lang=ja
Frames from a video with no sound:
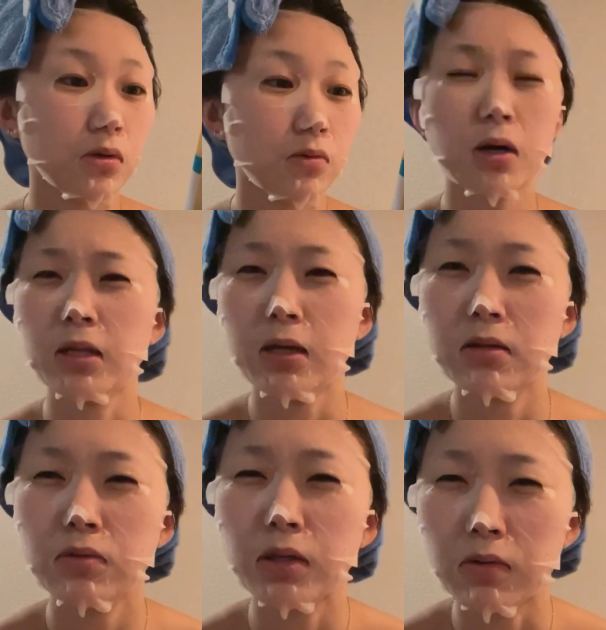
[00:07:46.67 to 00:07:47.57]
わかんない。
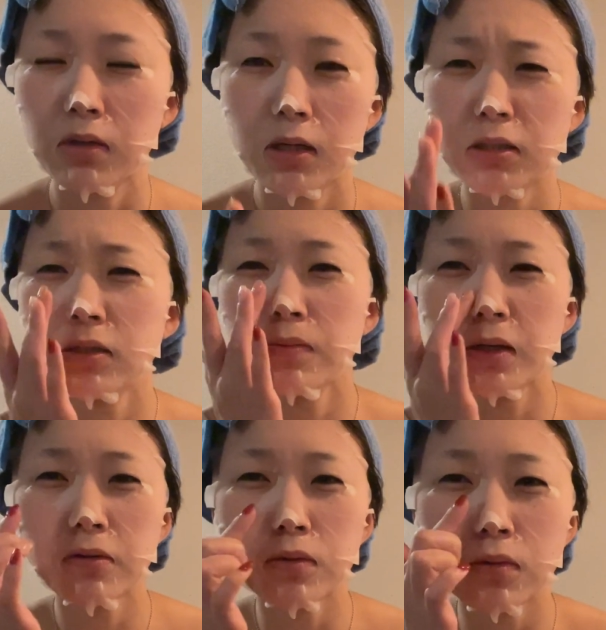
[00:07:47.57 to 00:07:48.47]
どうだろう。私の
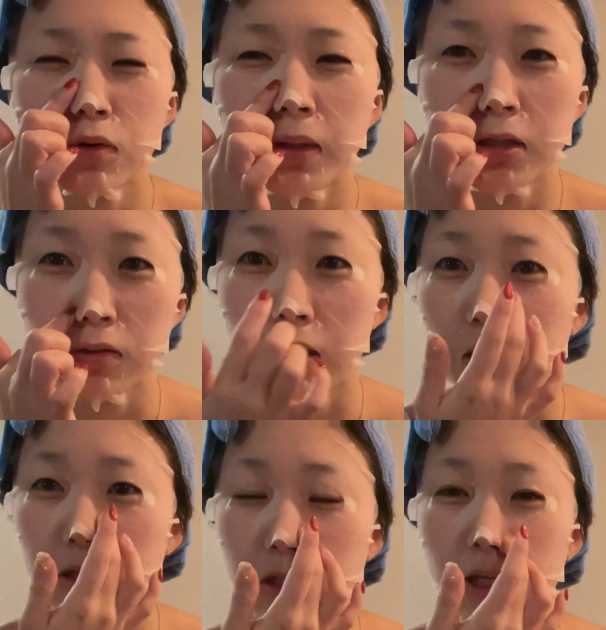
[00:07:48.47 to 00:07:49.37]
場合はこの小鼻の毛
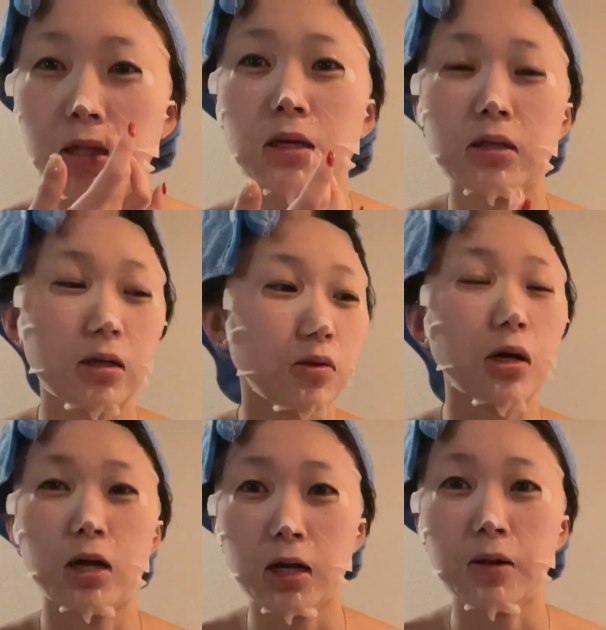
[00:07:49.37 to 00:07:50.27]
穴に悩んでいた人
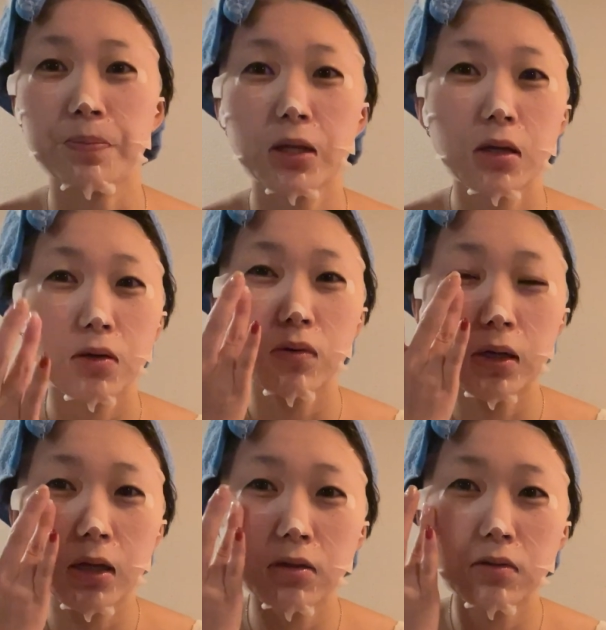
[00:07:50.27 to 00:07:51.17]
だから、ここ
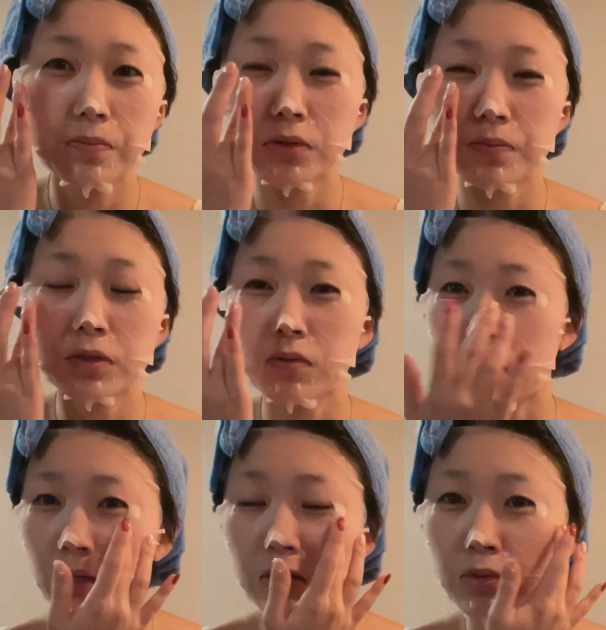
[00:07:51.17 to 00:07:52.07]
ら辺のプツプツと
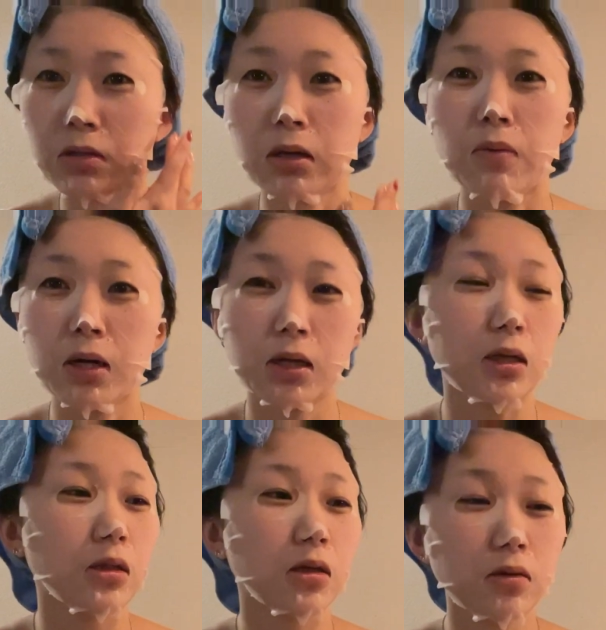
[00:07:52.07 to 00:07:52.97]
かが取れるかはわから
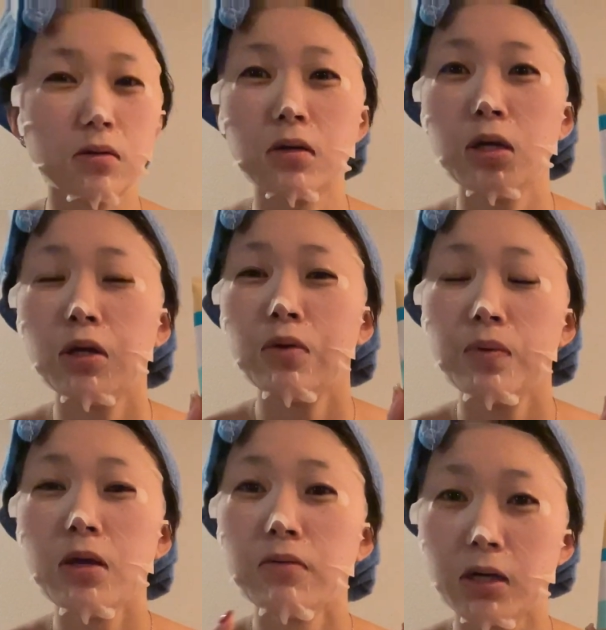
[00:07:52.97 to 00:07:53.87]
ないんだけど、
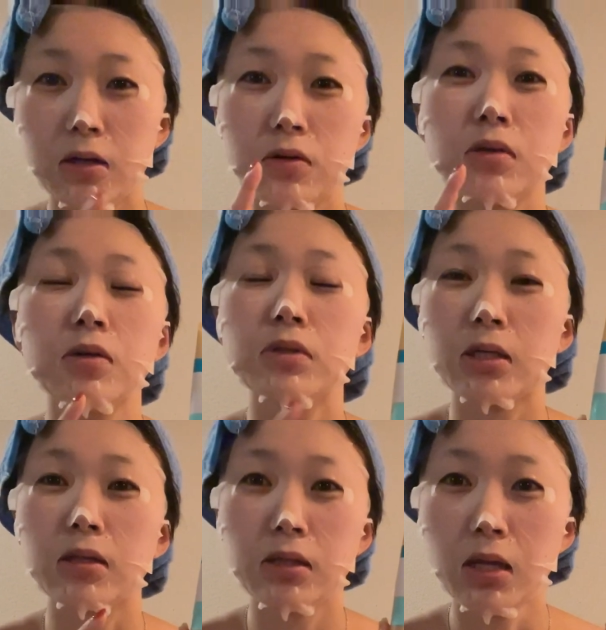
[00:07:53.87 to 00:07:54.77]
フェイはこれを
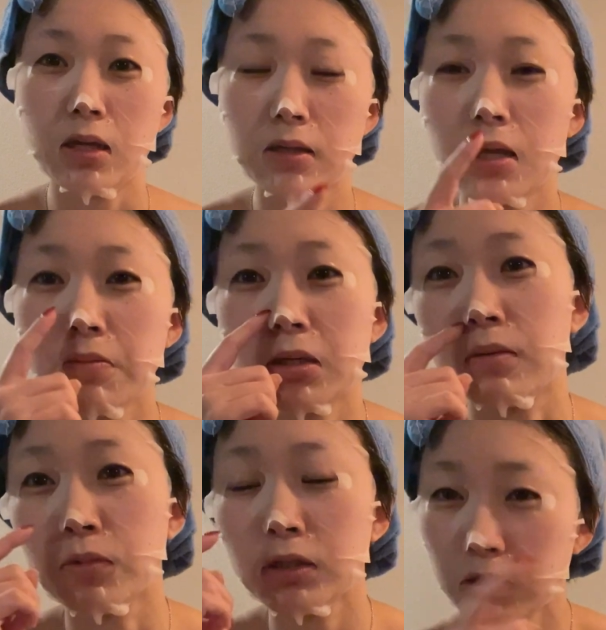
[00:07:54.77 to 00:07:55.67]
使って悩み
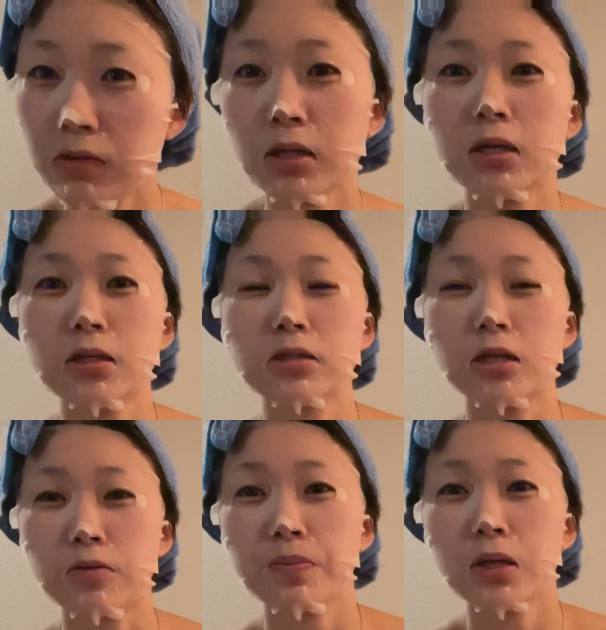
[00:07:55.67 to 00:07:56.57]
がもう一瞬で解決し
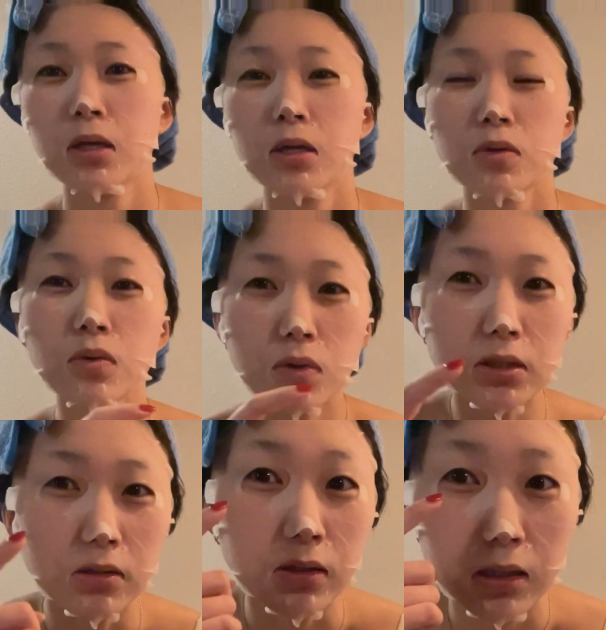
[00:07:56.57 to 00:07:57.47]
たの。高校
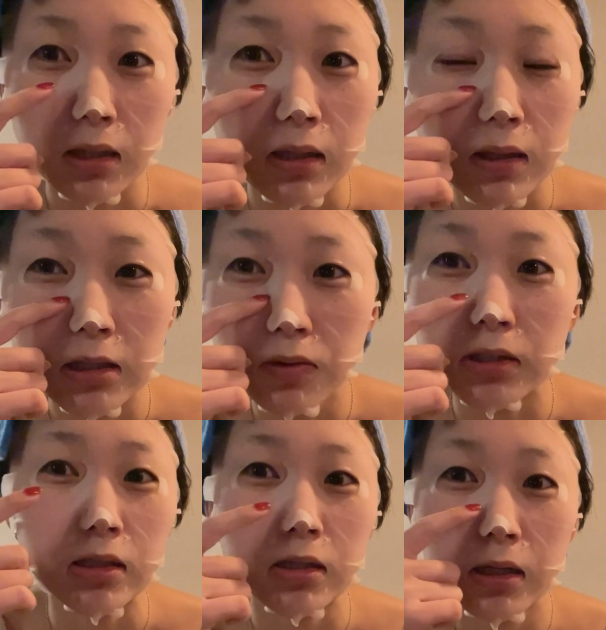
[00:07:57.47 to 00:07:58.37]
生の時、化粧
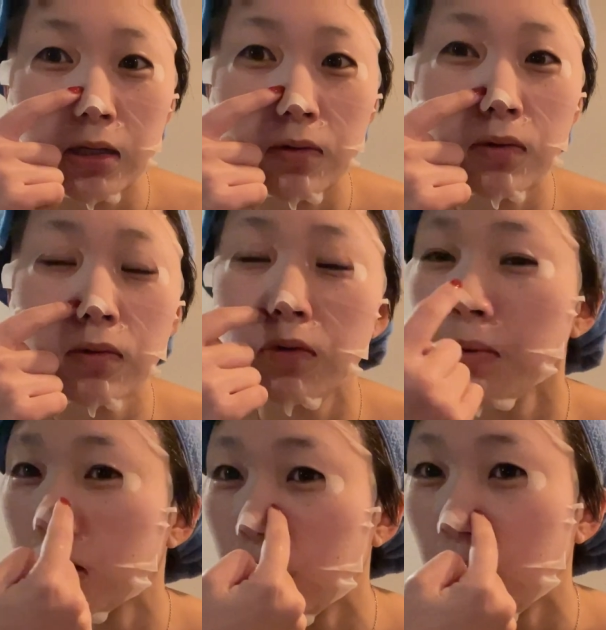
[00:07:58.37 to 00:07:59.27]
した手で、ここの小
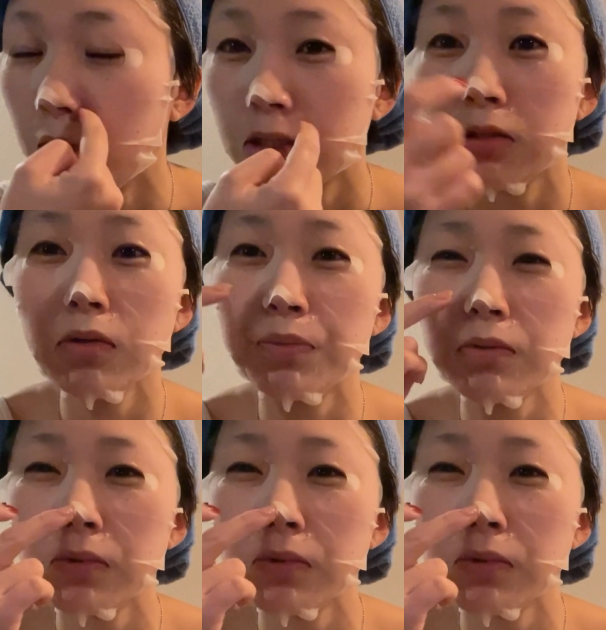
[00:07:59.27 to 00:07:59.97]
鼻に白いプツ